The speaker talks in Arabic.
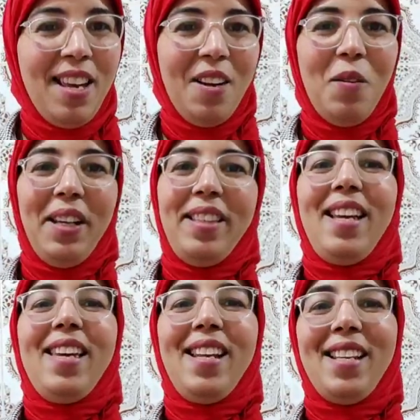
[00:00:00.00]
الوحده
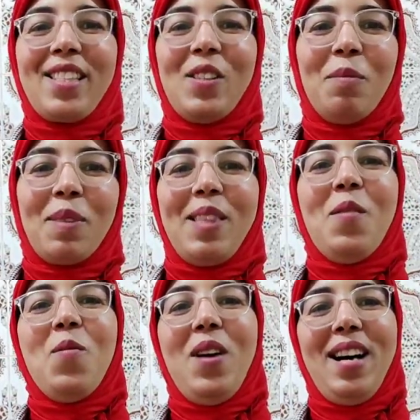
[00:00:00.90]
هي اللي تكون
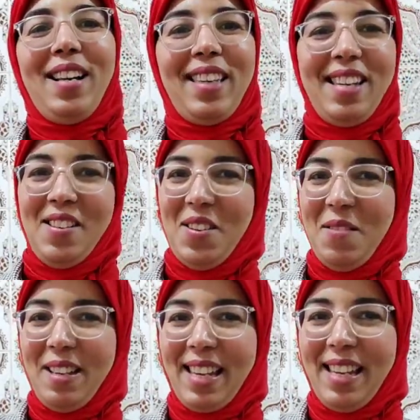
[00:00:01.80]
متنوعه كاينه ولا
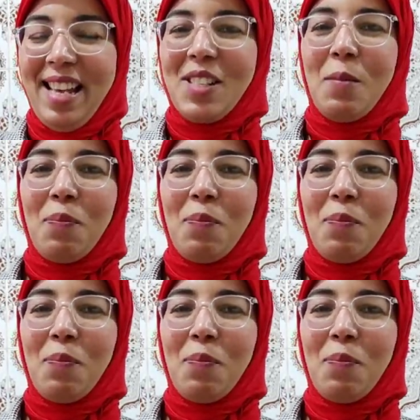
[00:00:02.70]
ما كايناش